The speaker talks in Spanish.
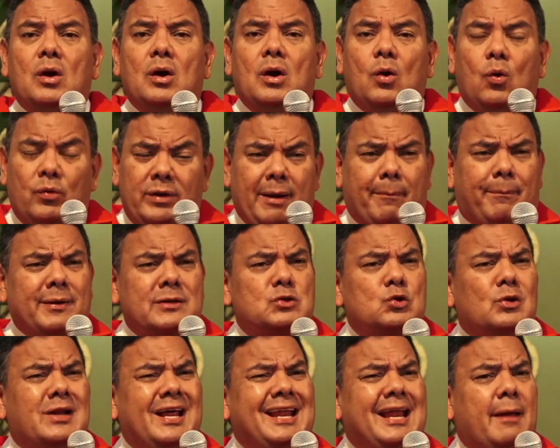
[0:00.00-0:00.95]
una
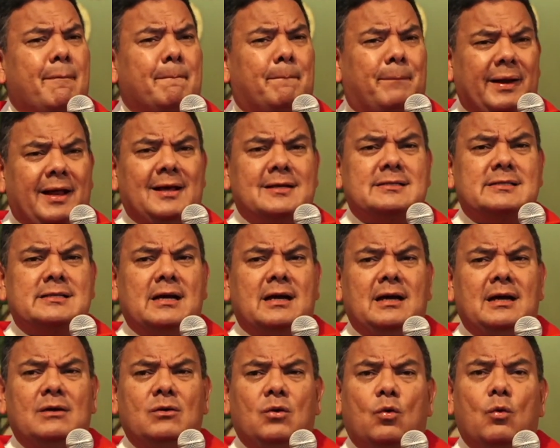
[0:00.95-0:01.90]
persona en la
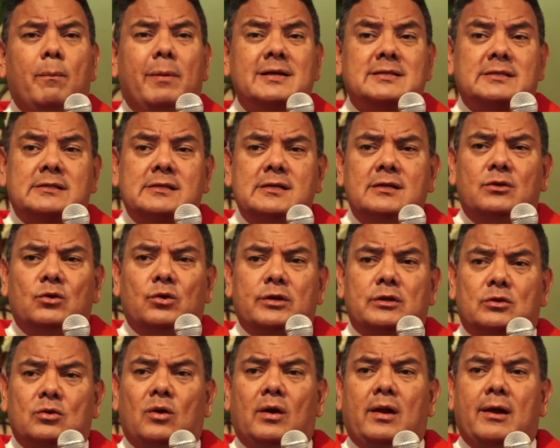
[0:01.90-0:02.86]
empresa, un vecino de
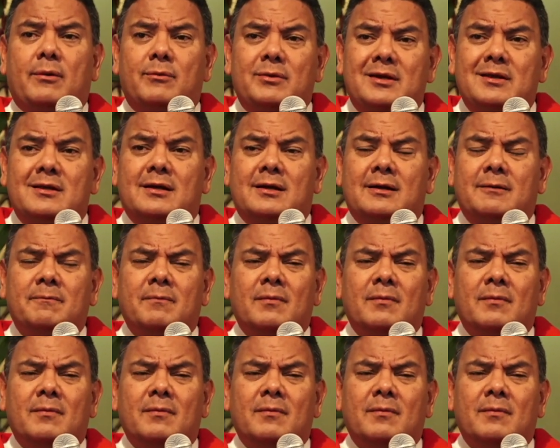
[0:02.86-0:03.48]
toda la vida.